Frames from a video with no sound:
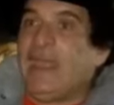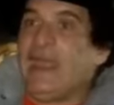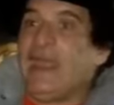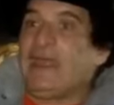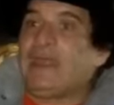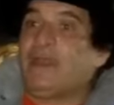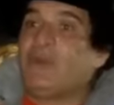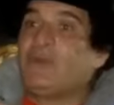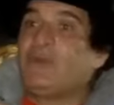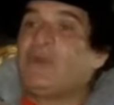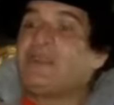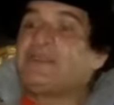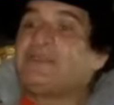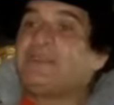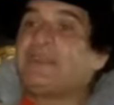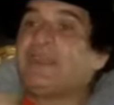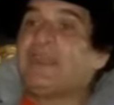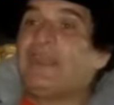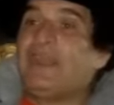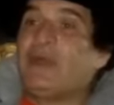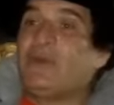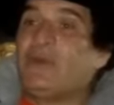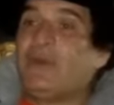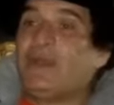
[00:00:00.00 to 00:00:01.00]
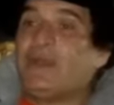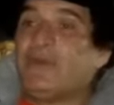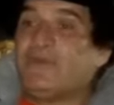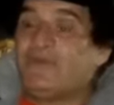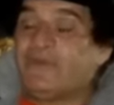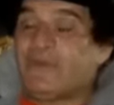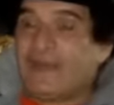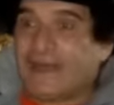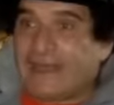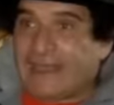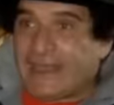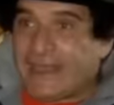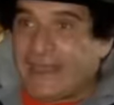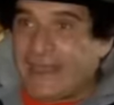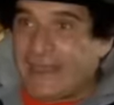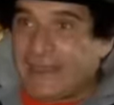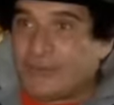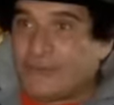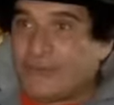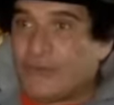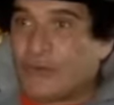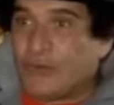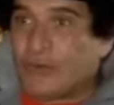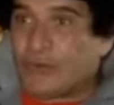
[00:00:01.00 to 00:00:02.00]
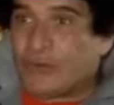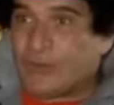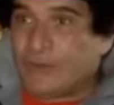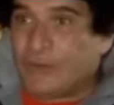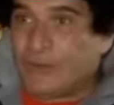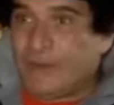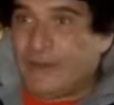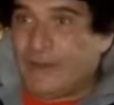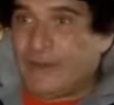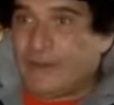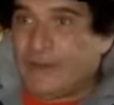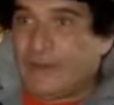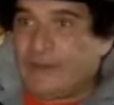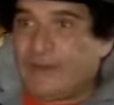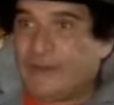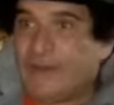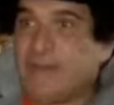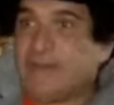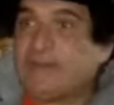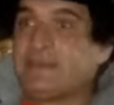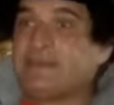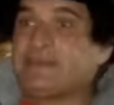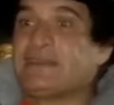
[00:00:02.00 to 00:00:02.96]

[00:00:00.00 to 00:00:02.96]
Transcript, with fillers: انا واثق لو انا في الخارج في اوروبا آه.